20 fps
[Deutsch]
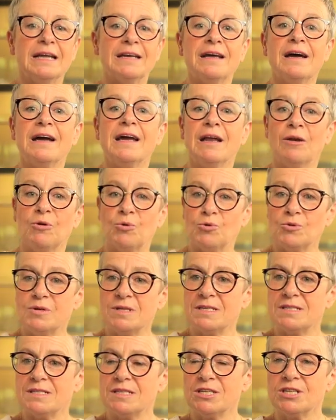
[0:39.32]
Daher lohnt
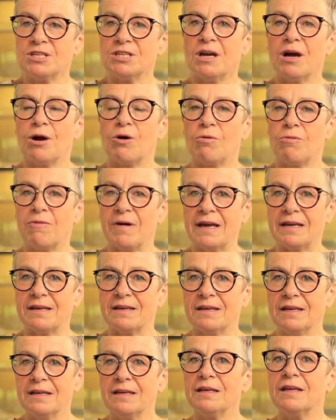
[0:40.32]
es sich, auch
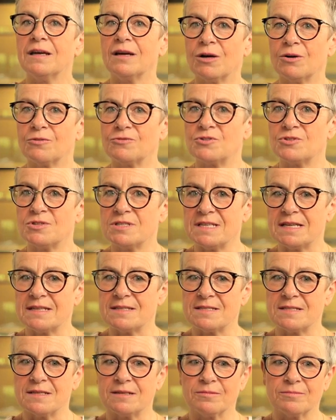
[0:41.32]
weiterhin darauf zu
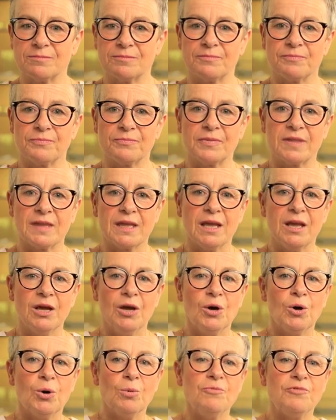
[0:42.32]
setzen,
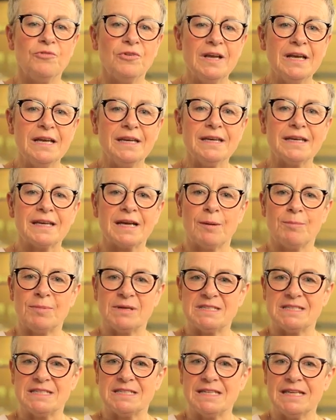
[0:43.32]
um fehlende
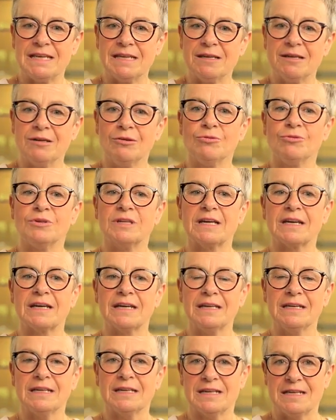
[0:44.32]
Kapazitäten und
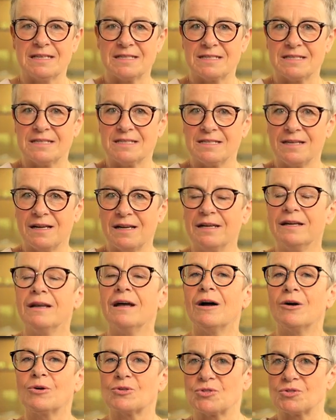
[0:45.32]
geringe Gästezahlen
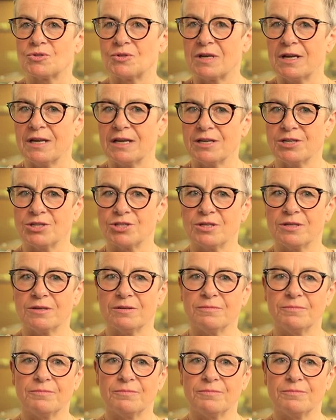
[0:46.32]
auszugleichen.